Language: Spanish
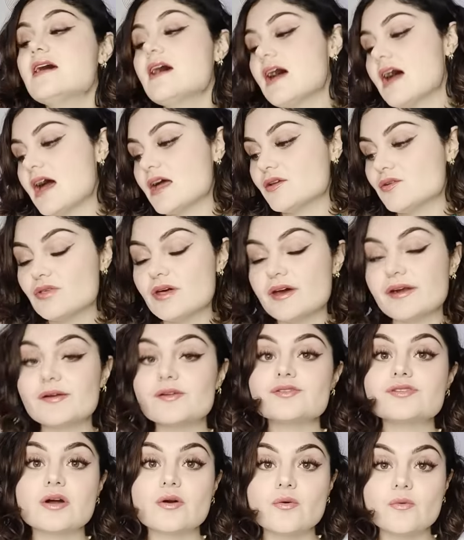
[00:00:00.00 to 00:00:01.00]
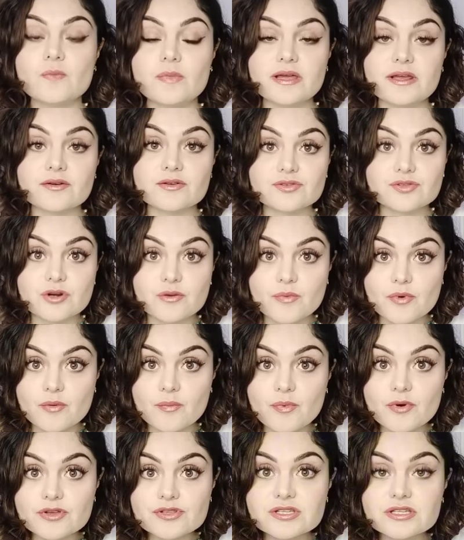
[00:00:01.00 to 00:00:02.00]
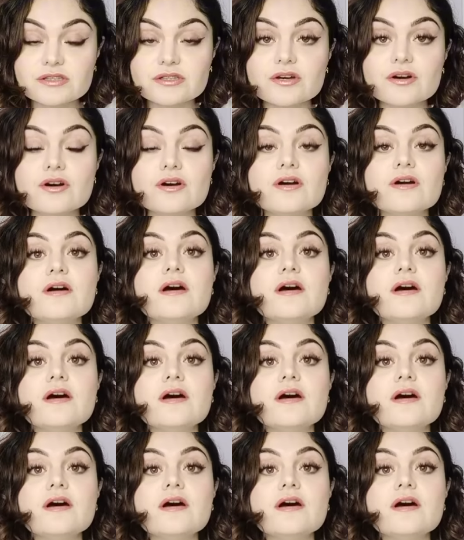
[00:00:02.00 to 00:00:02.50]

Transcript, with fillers: ayudarnos a cumplir nuestro propósito,